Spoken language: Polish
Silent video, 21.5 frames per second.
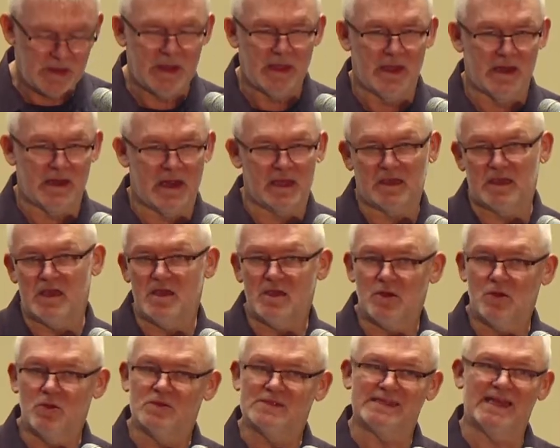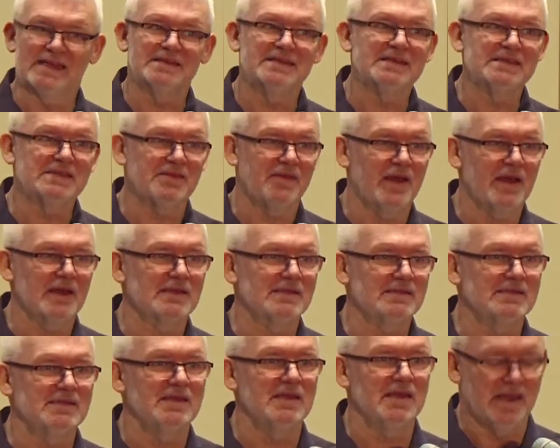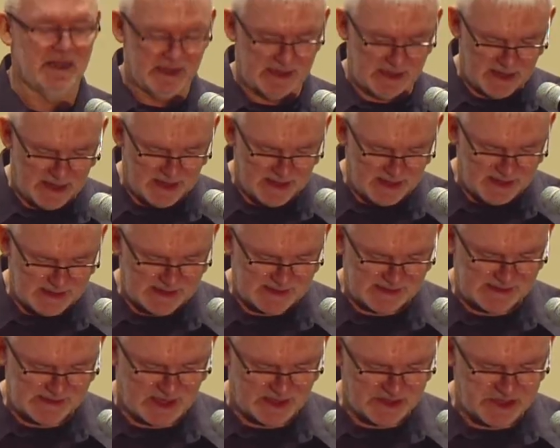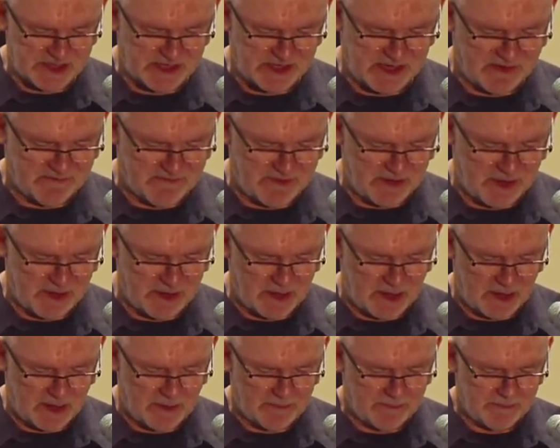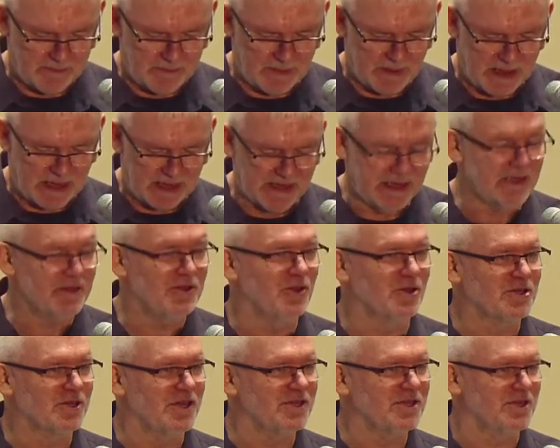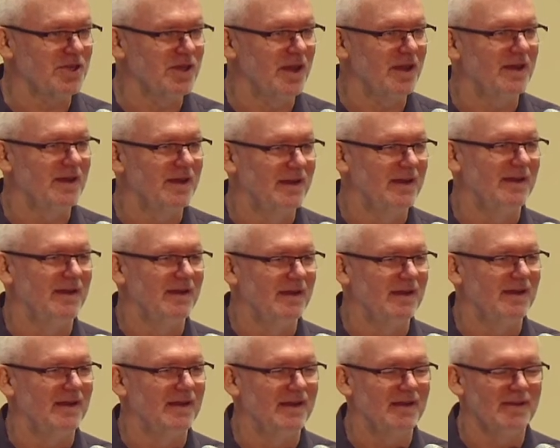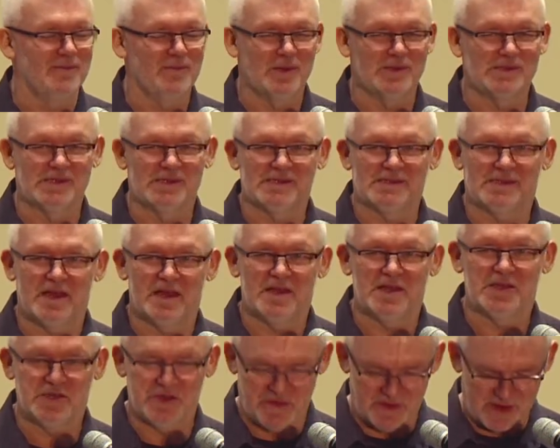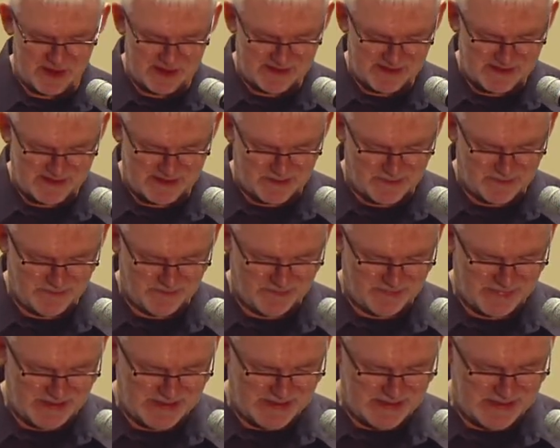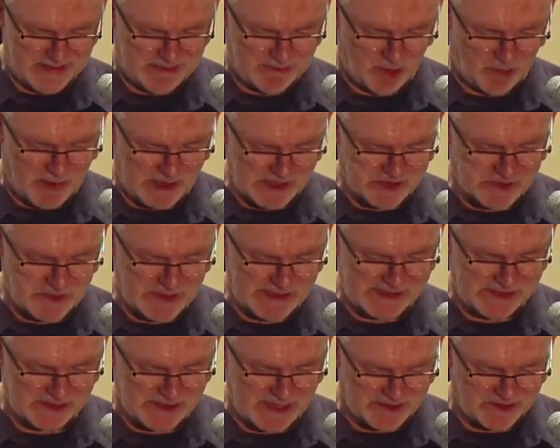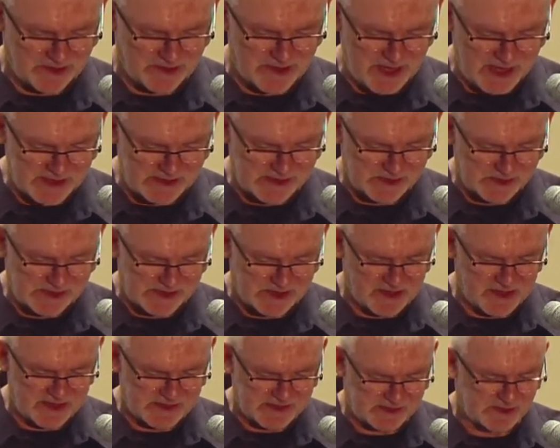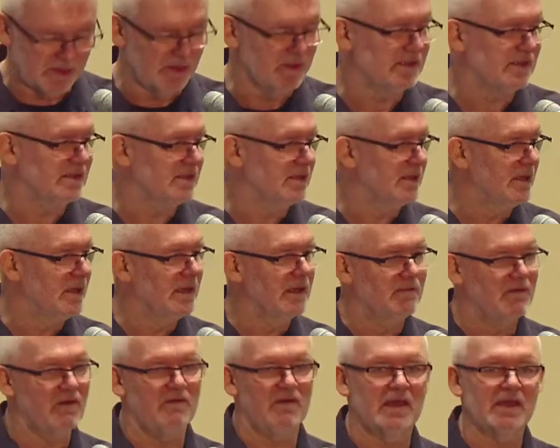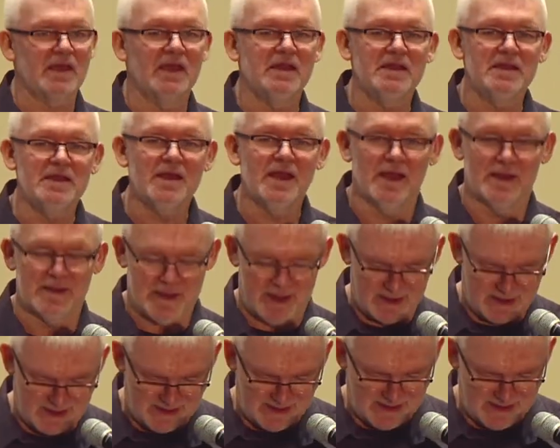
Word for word: rankingu satysfakcji, zaciekawienia, a jednocześnie pozostaje święte. Popatrzmy, co na to Jezus Chrystus w Ewangelii Jana,